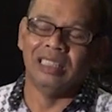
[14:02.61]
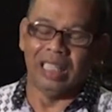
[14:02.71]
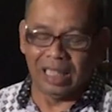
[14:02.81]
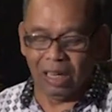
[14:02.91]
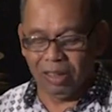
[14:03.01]

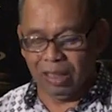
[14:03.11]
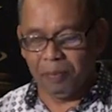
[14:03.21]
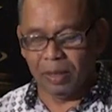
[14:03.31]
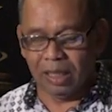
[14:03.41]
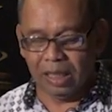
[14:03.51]
Jadi kalau kita
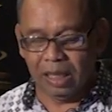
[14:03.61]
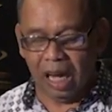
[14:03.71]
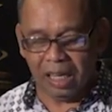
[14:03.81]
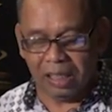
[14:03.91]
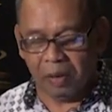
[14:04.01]
baca di
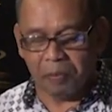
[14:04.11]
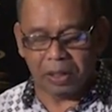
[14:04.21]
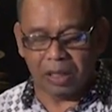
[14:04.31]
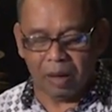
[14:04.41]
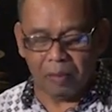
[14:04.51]
ayat yang
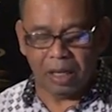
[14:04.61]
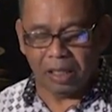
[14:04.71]
pertama,